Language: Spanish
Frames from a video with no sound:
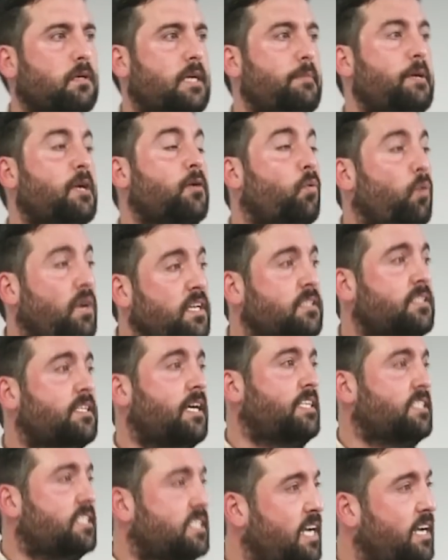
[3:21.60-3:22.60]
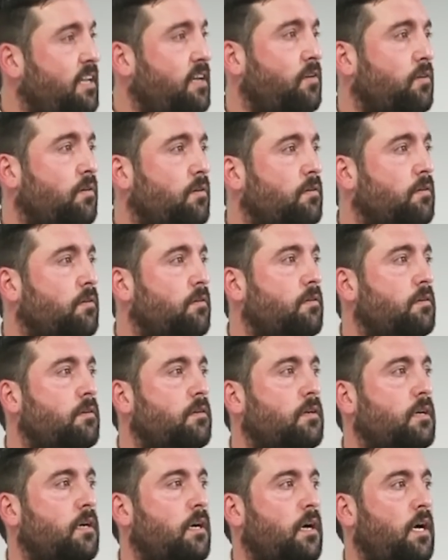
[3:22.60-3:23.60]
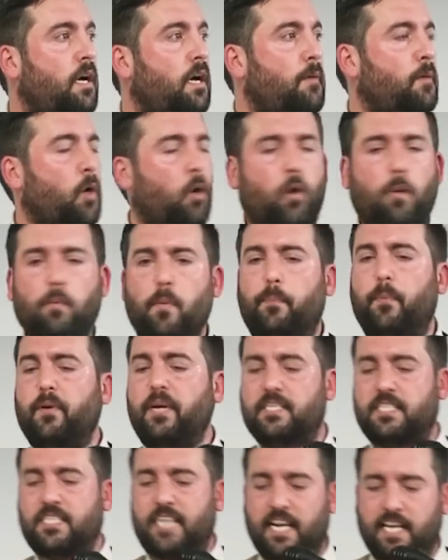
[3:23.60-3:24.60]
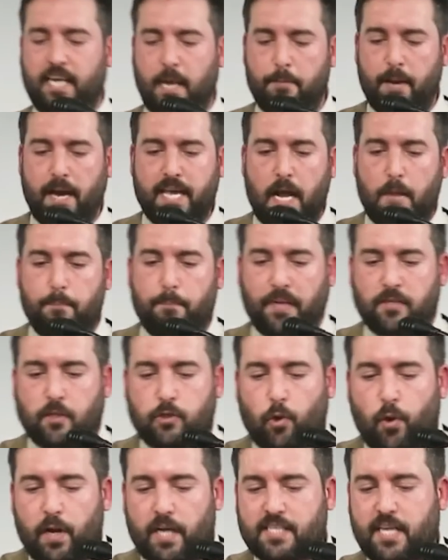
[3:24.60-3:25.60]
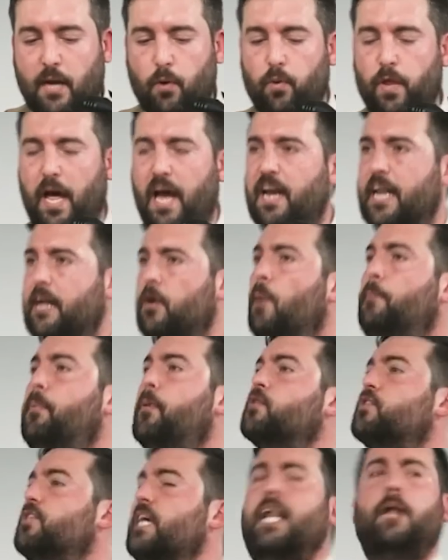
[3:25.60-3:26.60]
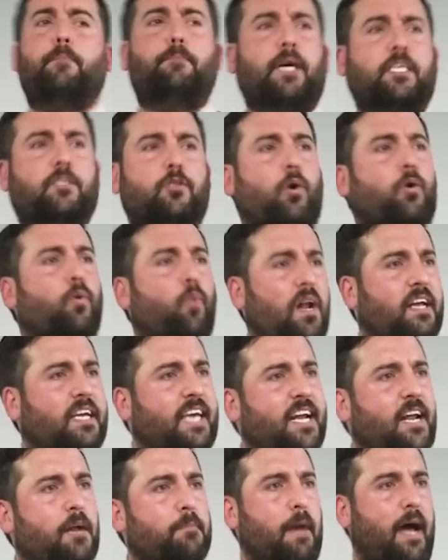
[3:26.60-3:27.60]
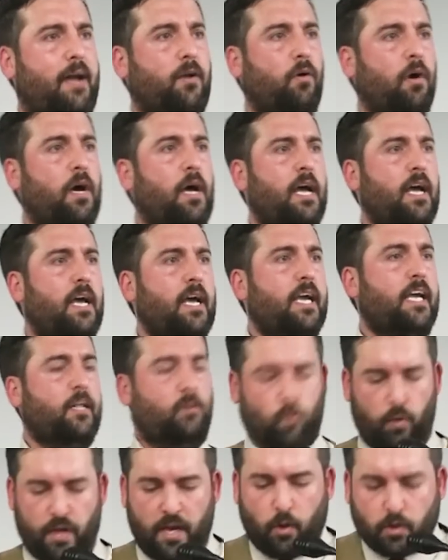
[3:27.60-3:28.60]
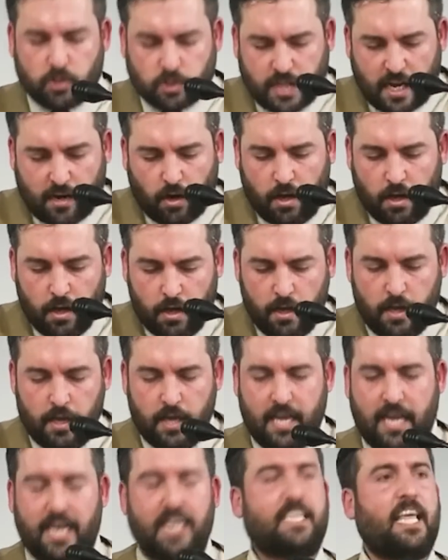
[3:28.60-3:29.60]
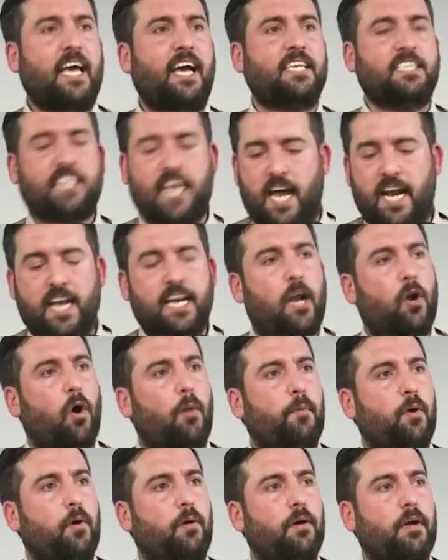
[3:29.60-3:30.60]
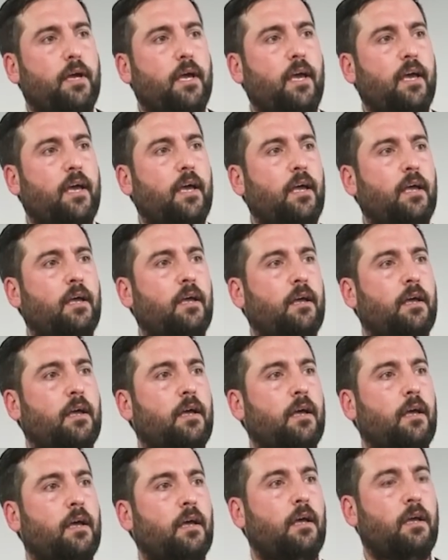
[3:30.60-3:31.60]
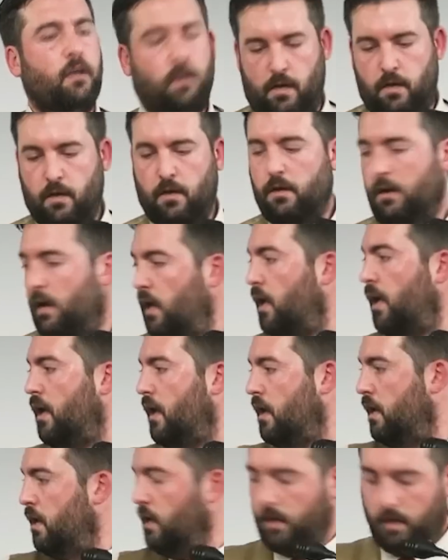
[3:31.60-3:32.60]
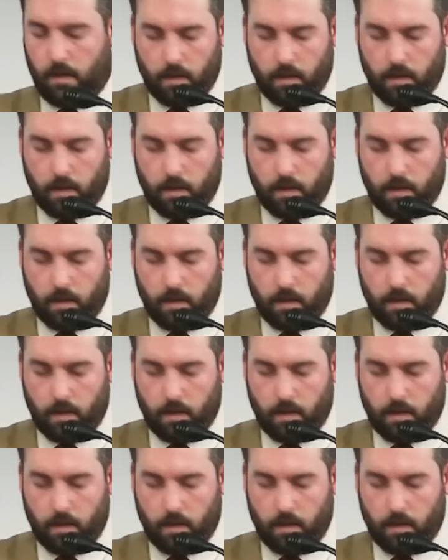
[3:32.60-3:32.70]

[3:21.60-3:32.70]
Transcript: Qué vergüenza, en serio. Pero ¿cómo puede ser que vaya el pastor a saludarle? No por ser el pastor, cualquier hermano. Y tu hijo esté y le tengas que dar en el hombro. Eh. Ah.